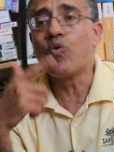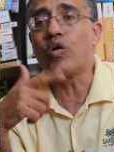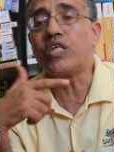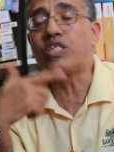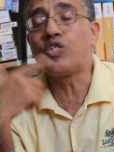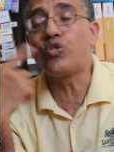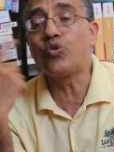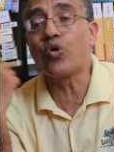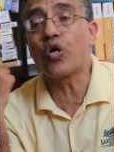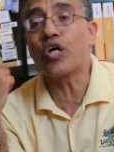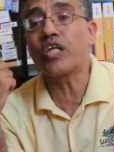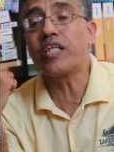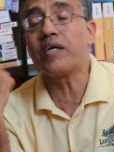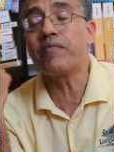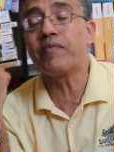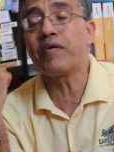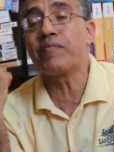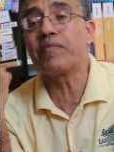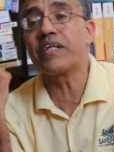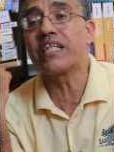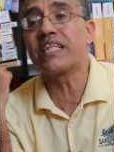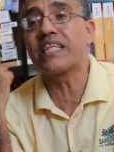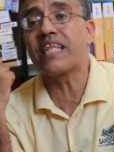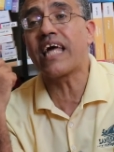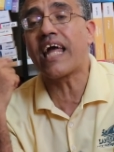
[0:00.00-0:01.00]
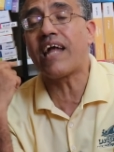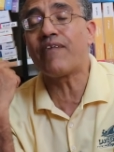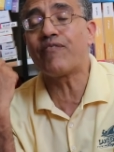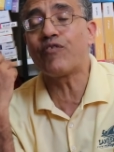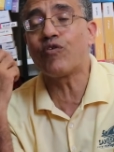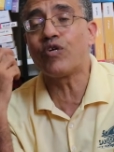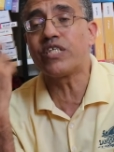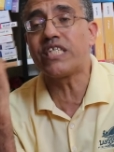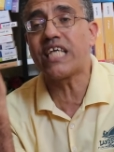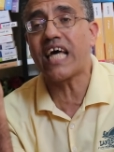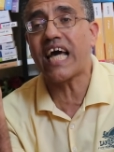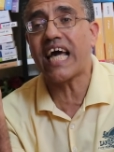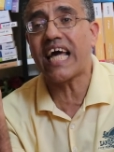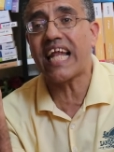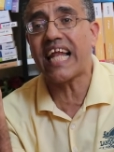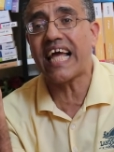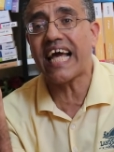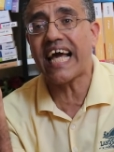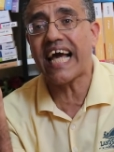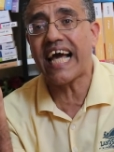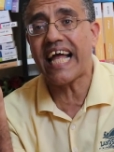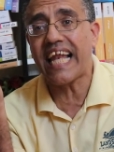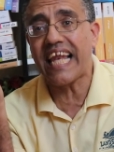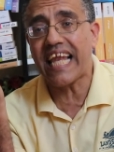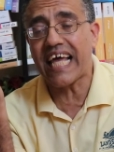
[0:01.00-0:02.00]
واستخدم من طرف وسائل
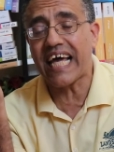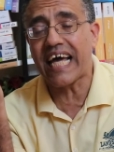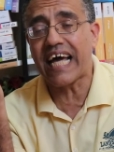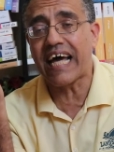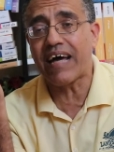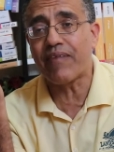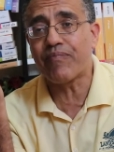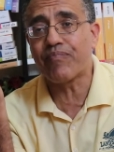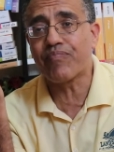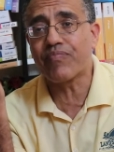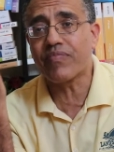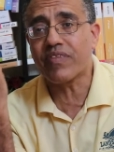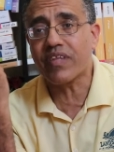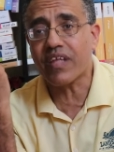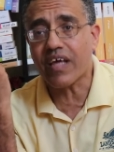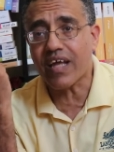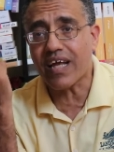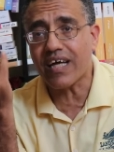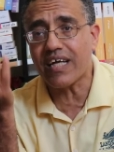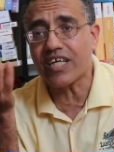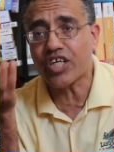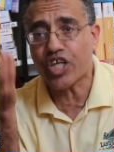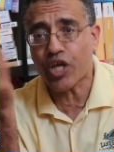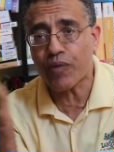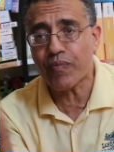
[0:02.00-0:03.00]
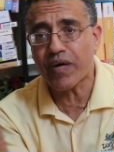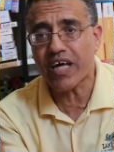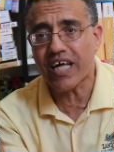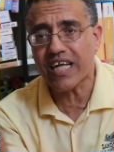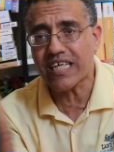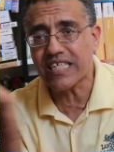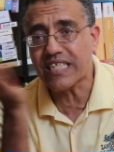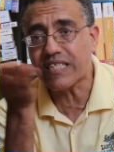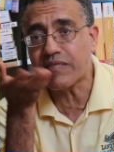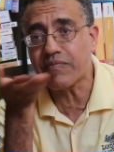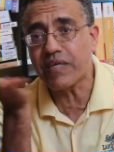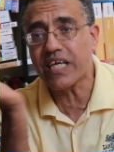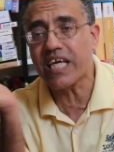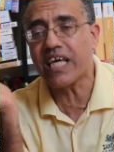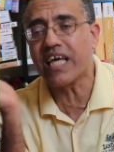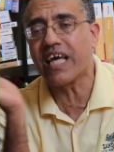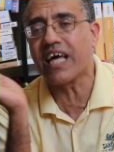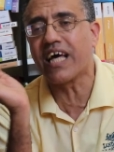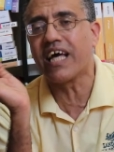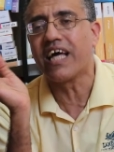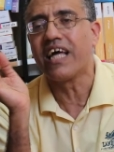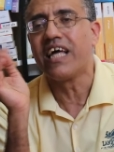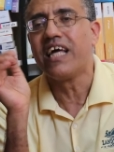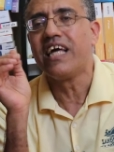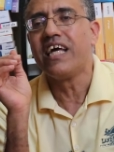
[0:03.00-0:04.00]
الإعلام شبه
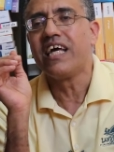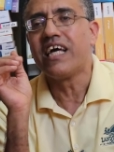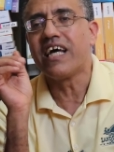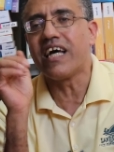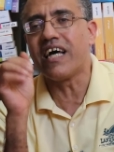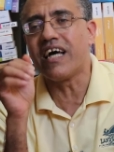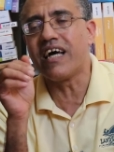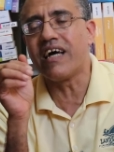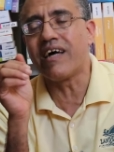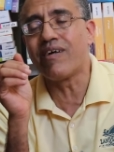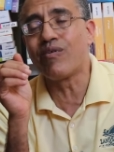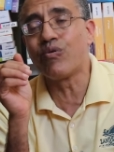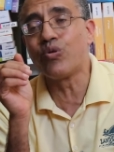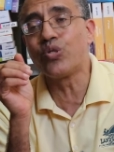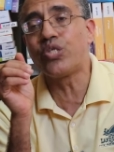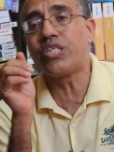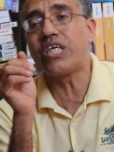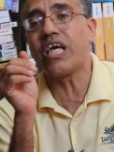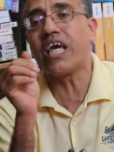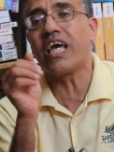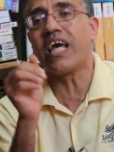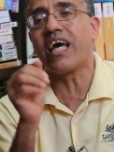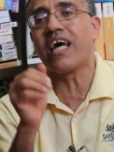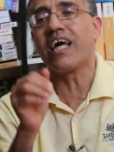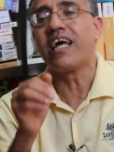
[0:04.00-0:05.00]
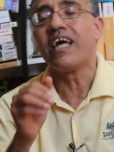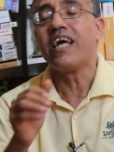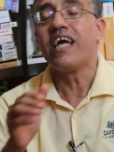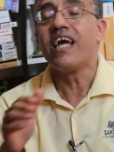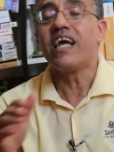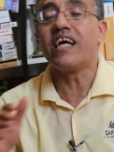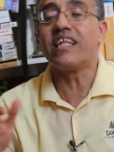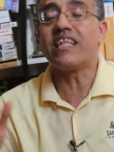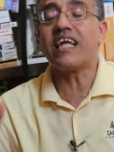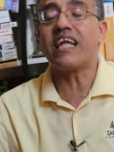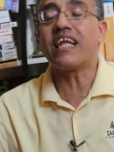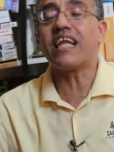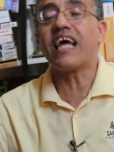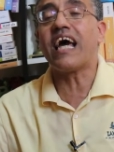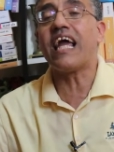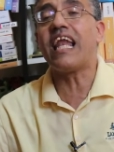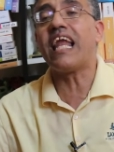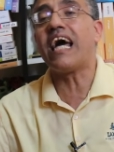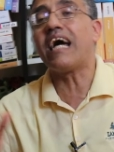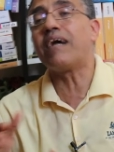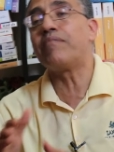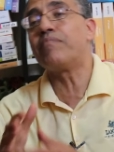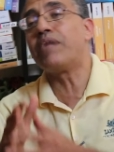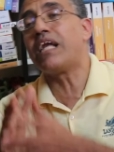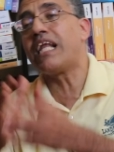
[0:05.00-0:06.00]
رسمية آه، روسية إذا
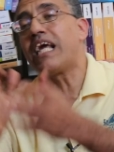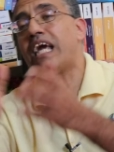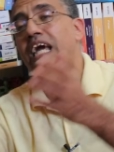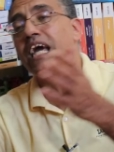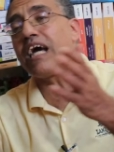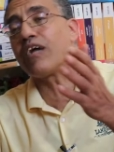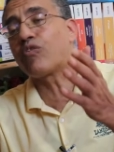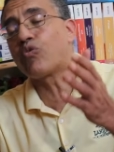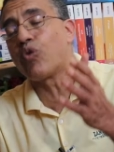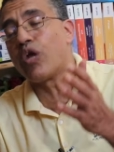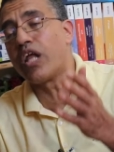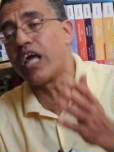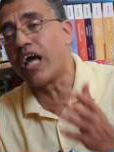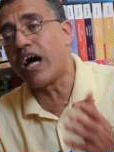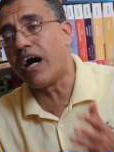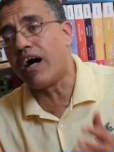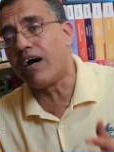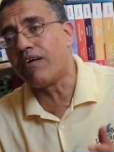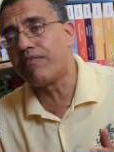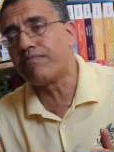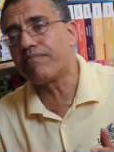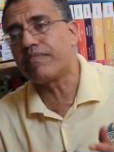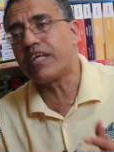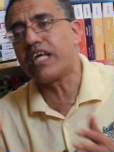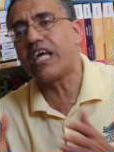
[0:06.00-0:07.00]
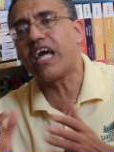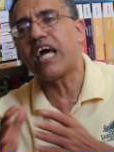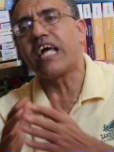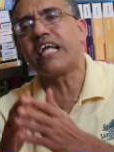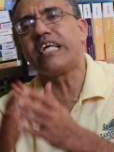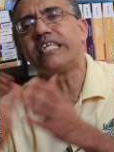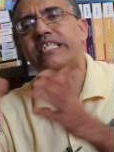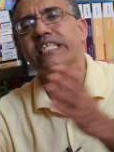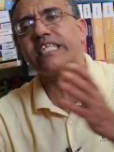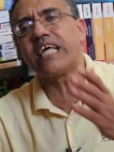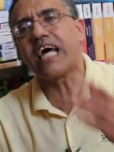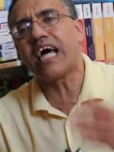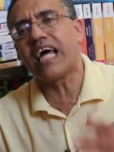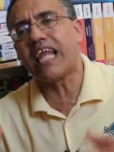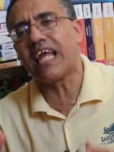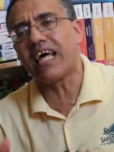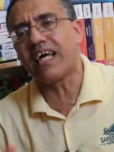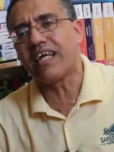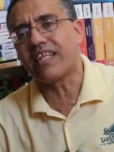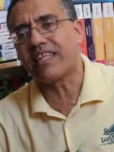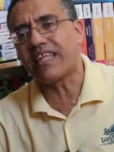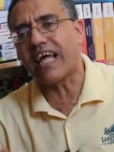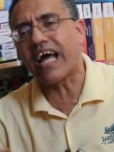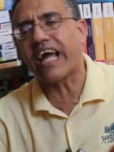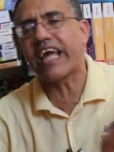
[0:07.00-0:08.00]
العملية اليوم هي
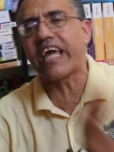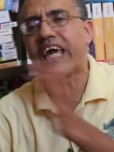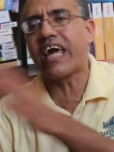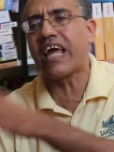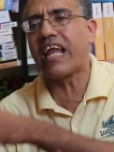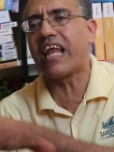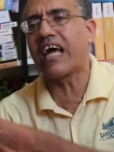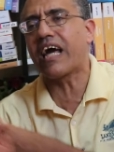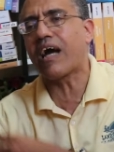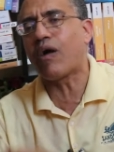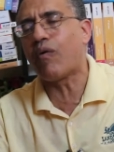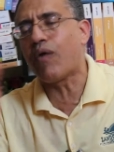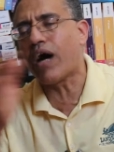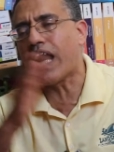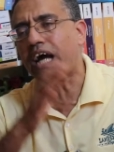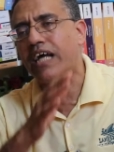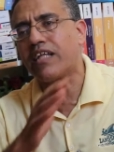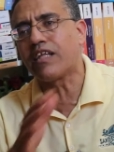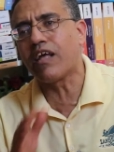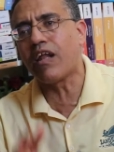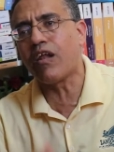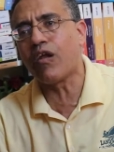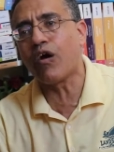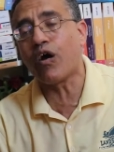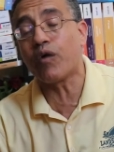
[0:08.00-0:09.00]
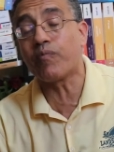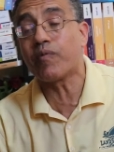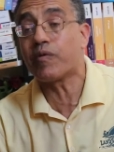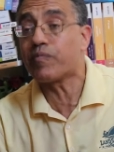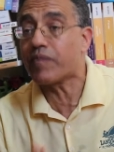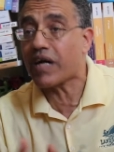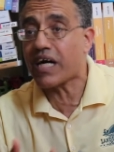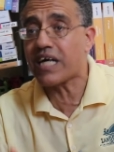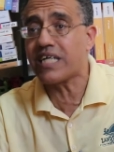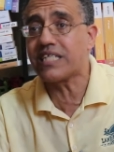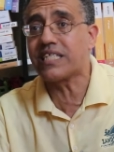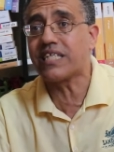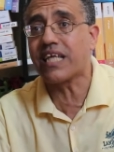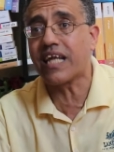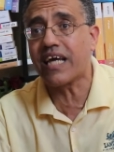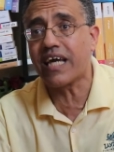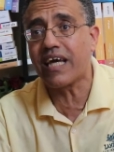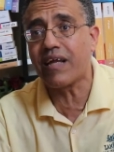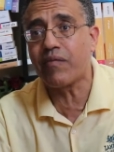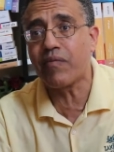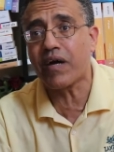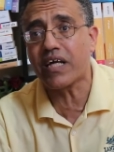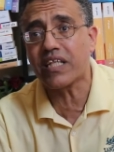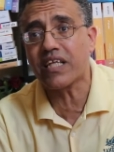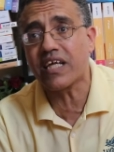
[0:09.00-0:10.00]
رسالة تغيير لقواعد اللعبة مع
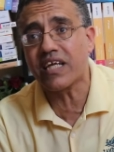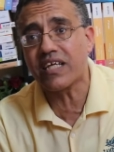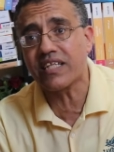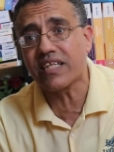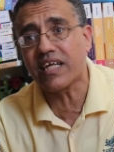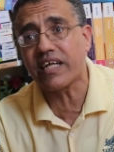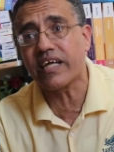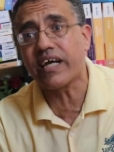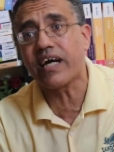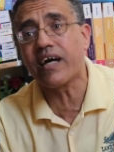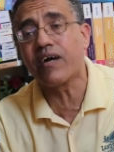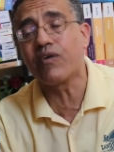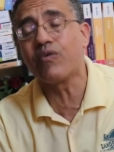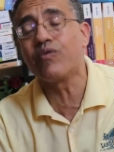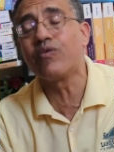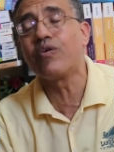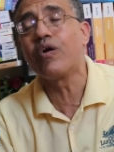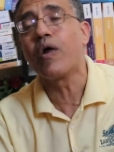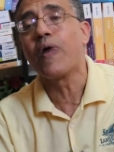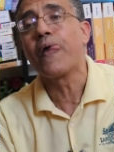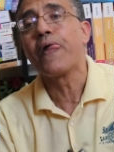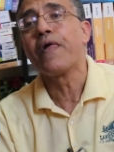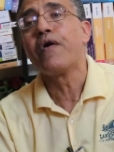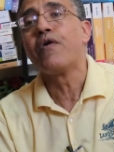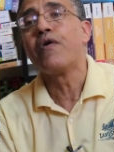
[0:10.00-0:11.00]
إسرائيل بعد نتنياهو